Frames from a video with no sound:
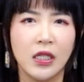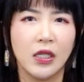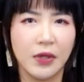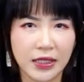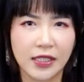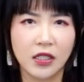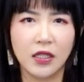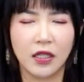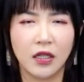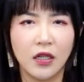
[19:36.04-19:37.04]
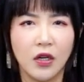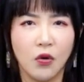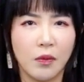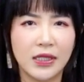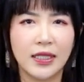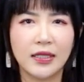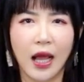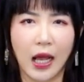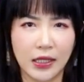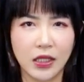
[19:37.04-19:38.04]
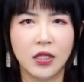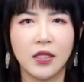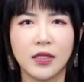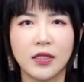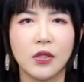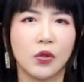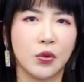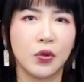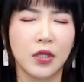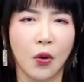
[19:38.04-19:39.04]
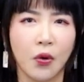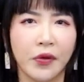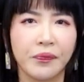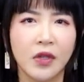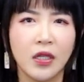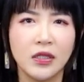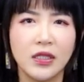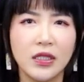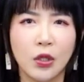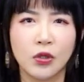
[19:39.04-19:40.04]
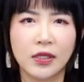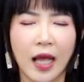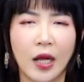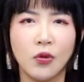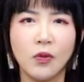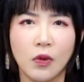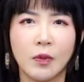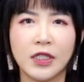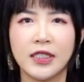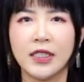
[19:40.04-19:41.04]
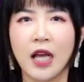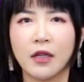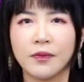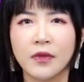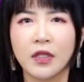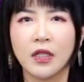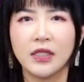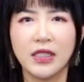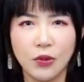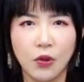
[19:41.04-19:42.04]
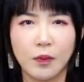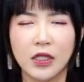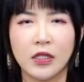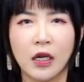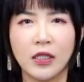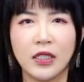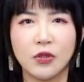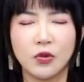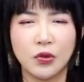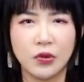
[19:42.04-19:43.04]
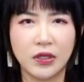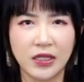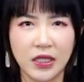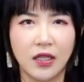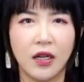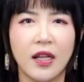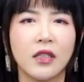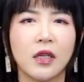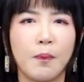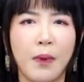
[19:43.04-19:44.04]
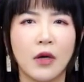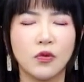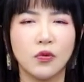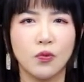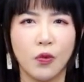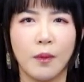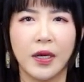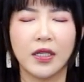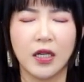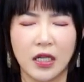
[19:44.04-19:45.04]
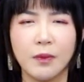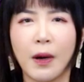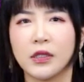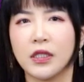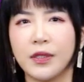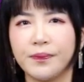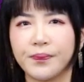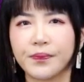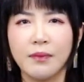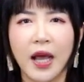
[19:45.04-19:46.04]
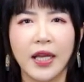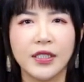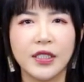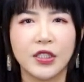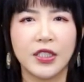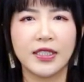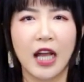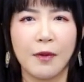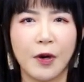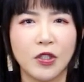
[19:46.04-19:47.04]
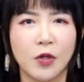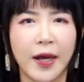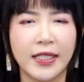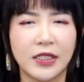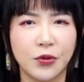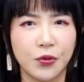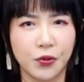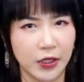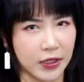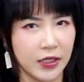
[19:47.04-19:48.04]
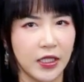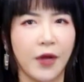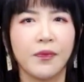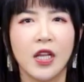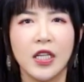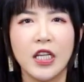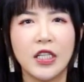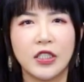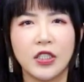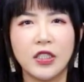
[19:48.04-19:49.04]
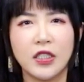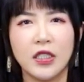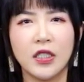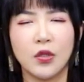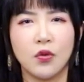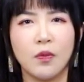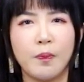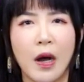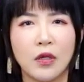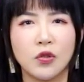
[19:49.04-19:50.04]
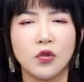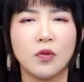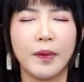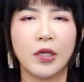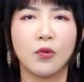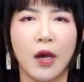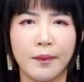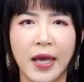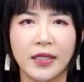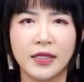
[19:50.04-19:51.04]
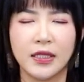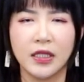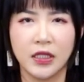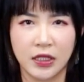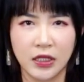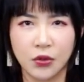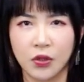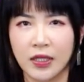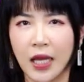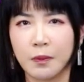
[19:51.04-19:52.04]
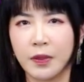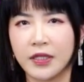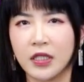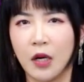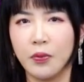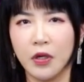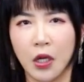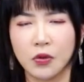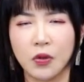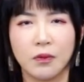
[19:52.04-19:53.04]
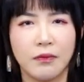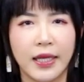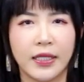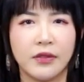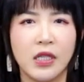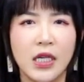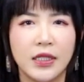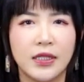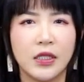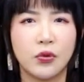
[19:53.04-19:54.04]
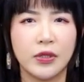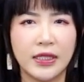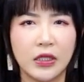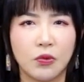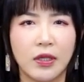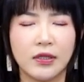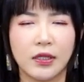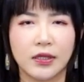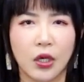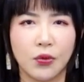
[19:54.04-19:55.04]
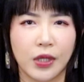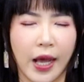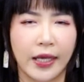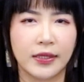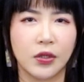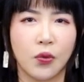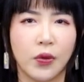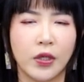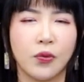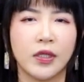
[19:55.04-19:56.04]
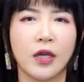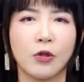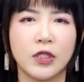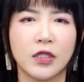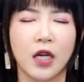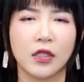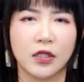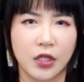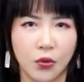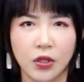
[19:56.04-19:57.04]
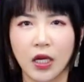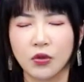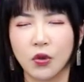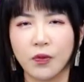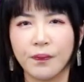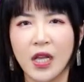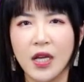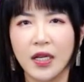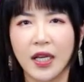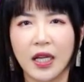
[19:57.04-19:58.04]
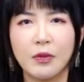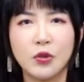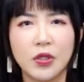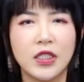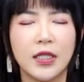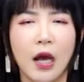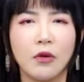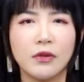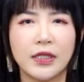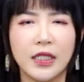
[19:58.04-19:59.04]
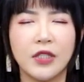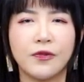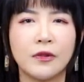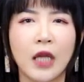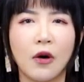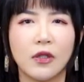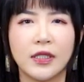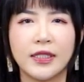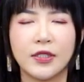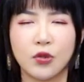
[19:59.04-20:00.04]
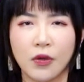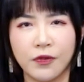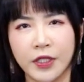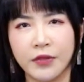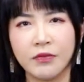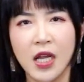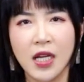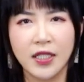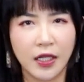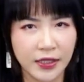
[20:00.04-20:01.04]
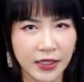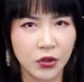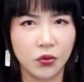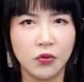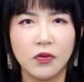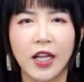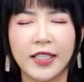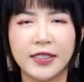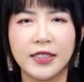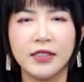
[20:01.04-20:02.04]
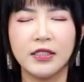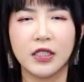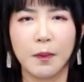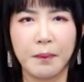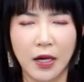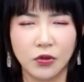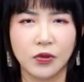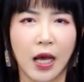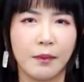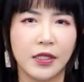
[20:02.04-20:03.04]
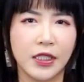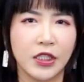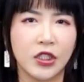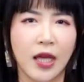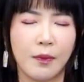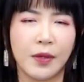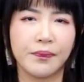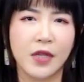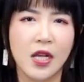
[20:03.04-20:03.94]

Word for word: 因为在这里，我们现在还是可以自由的去教会，自由的谈论我们的信仰。尽我们的能力，去尽可量的帮助我们可以帮的人。买 ID 是一家保守派基督徒的企业，一直致力于帮助被拐卖、经历性虐待、被强迫劳动、卖淫、切除器官等遭遇的孩子回归到正常的生活当中，给他们做治疗、心理辅导以及传福音，让耶稣来亲自的帮助他们、医治他们。